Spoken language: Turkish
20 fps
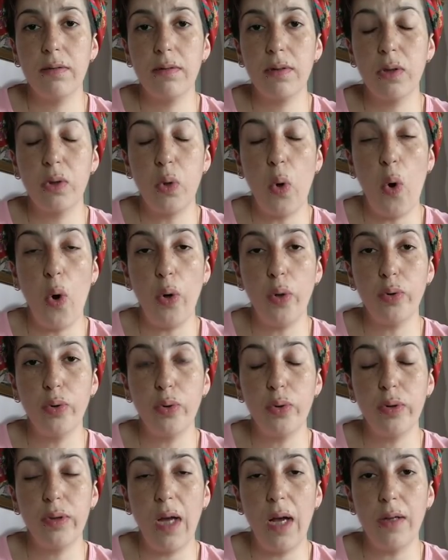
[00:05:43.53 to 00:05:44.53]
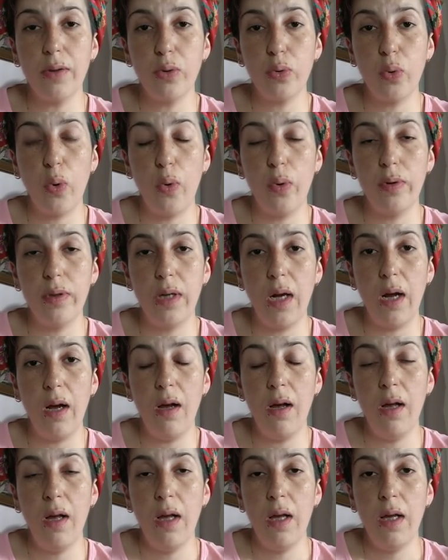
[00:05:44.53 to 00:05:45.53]
gördükten
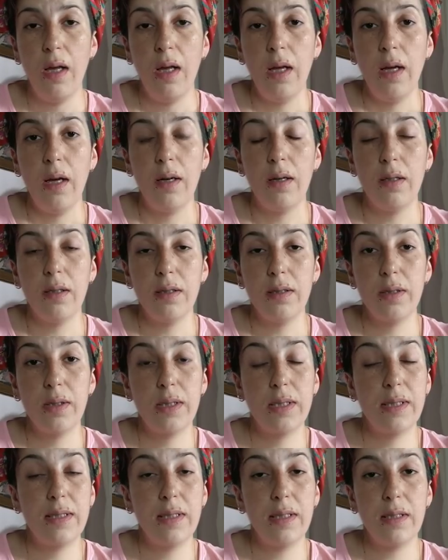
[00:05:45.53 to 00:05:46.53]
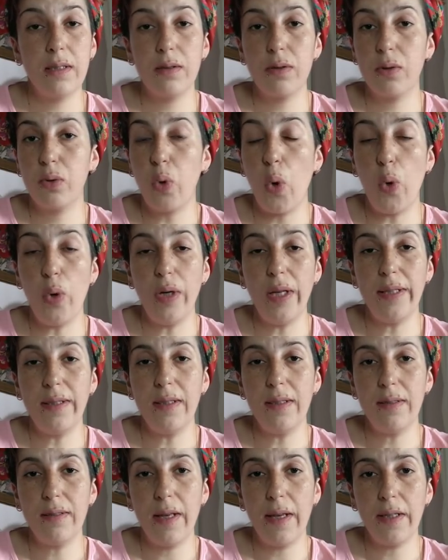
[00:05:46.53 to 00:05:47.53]
sonra e,
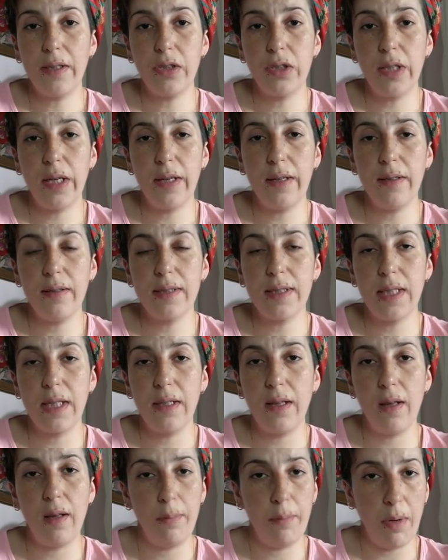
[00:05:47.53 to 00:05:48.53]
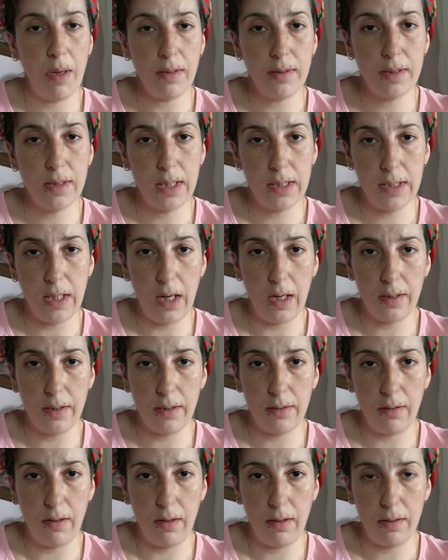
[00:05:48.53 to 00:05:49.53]
söylediği tek şey seni hemen
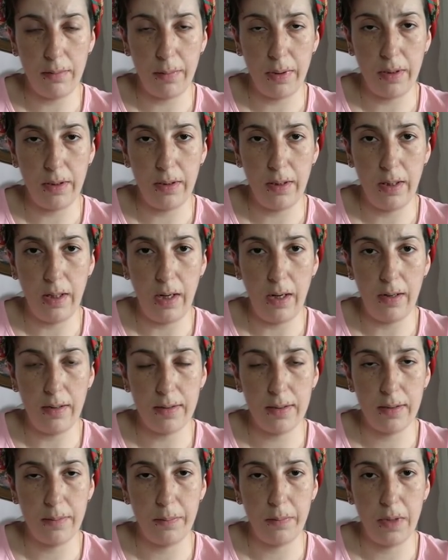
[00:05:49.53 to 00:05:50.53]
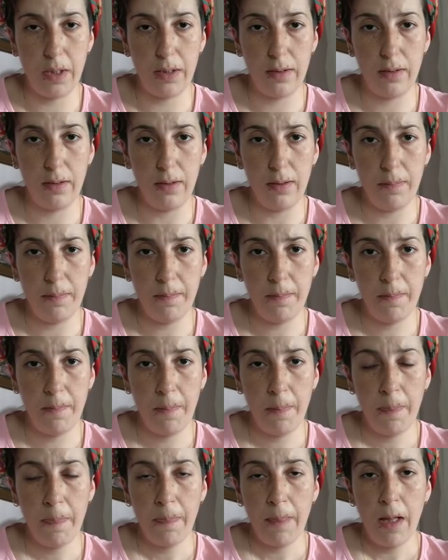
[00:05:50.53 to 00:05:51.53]
sezeryana almaları lazım dedi.
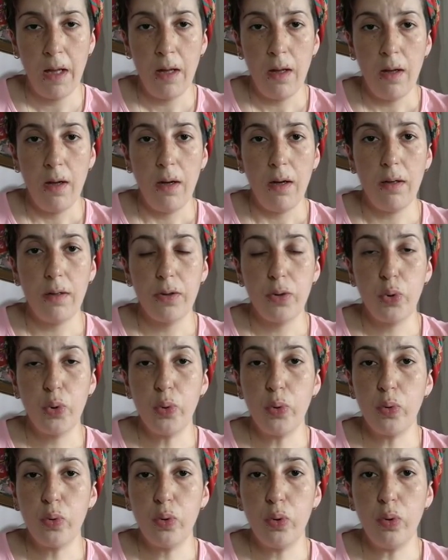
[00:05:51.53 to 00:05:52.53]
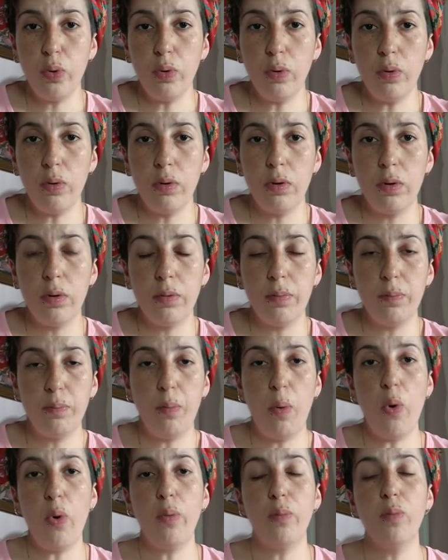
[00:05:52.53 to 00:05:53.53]
Ee, çünkü e,
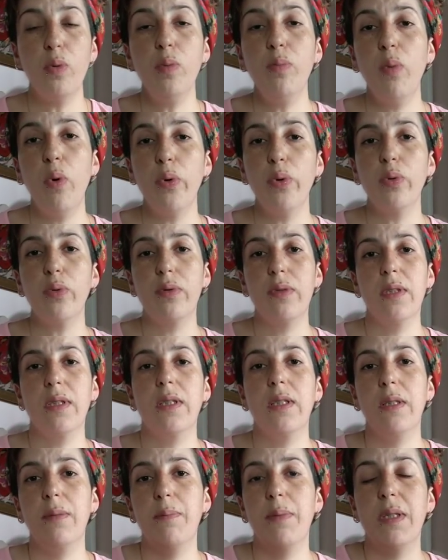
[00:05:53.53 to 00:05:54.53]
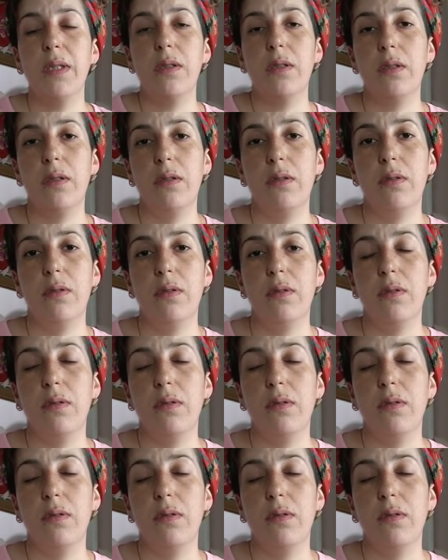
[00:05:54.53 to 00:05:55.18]
bu, boyuttaki bir e,